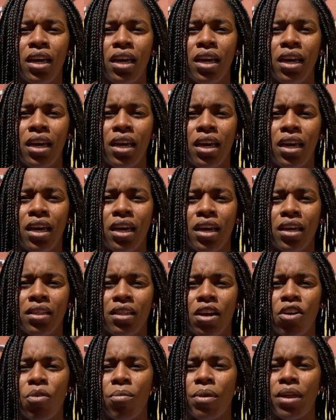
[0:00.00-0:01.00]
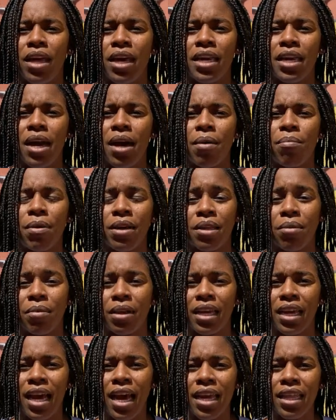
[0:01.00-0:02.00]
eh, tengo medalla
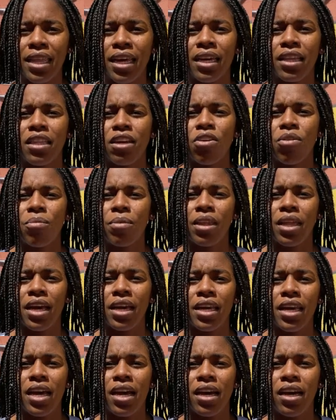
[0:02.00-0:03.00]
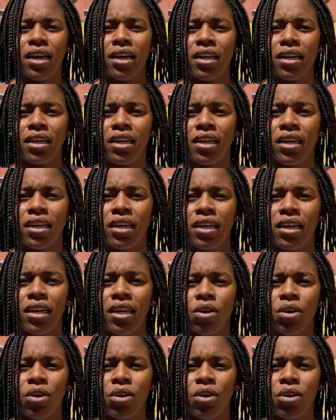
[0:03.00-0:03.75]
panamericana, tengo medalla eh,